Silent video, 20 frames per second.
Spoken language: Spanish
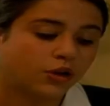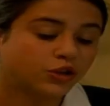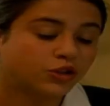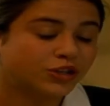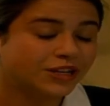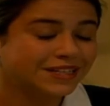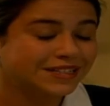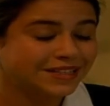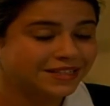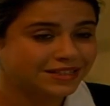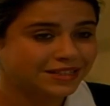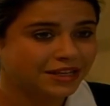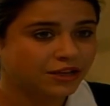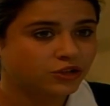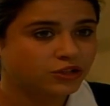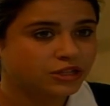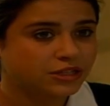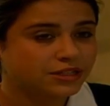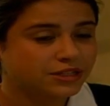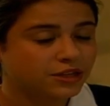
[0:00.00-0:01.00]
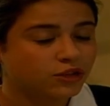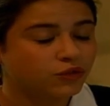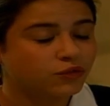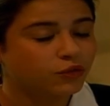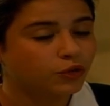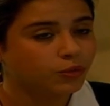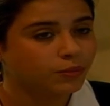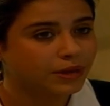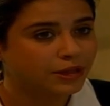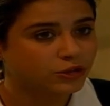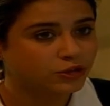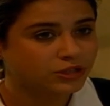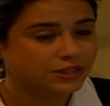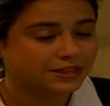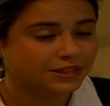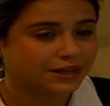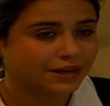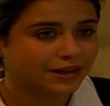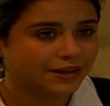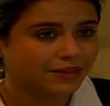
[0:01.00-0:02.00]
Los tres testigos ya han sido informados
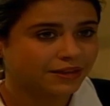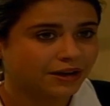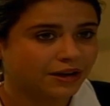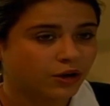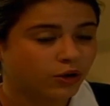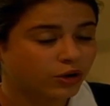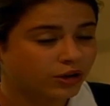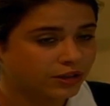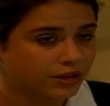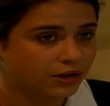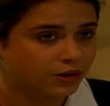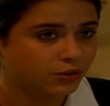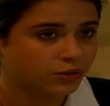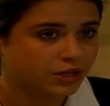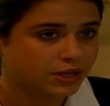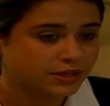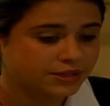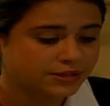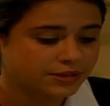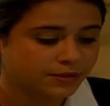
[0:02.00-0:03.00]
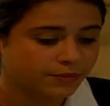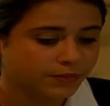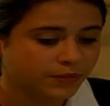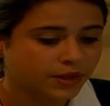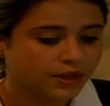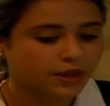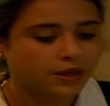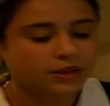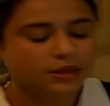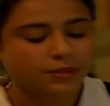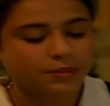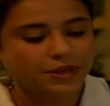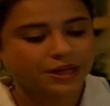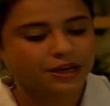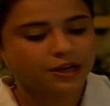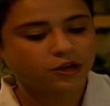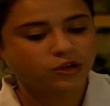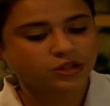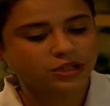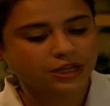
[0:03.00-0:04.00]
acerca de la hora de la audiencia.
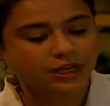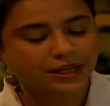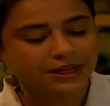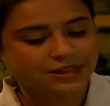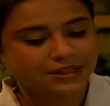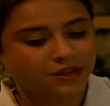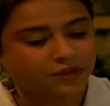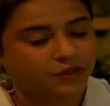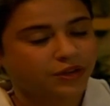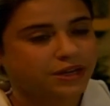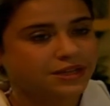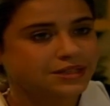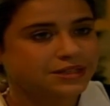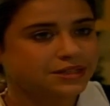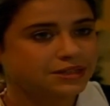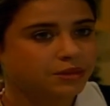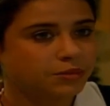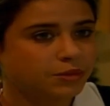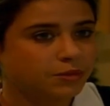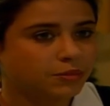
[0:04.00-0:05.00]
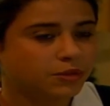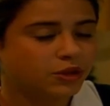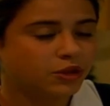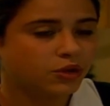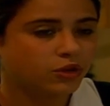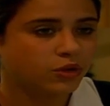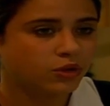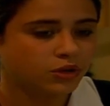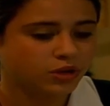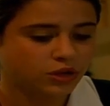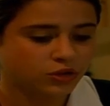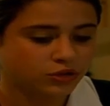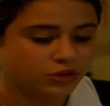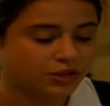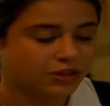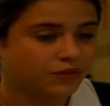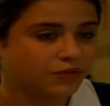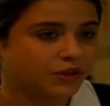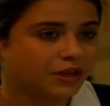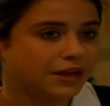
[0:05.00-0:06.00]
También le conseguí las referencias que me pidió y los
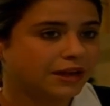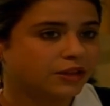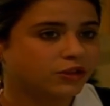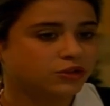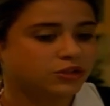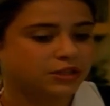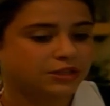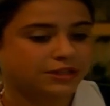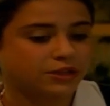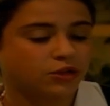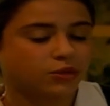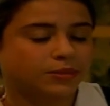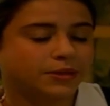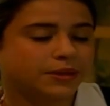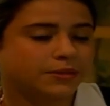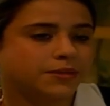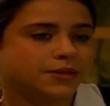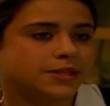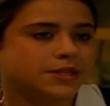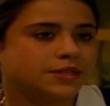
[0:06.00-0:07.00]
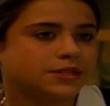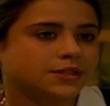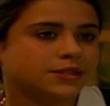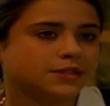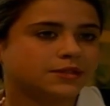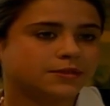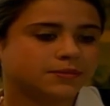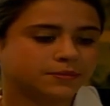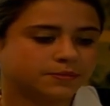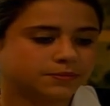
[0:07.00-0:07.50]
certificados del señor Benavides.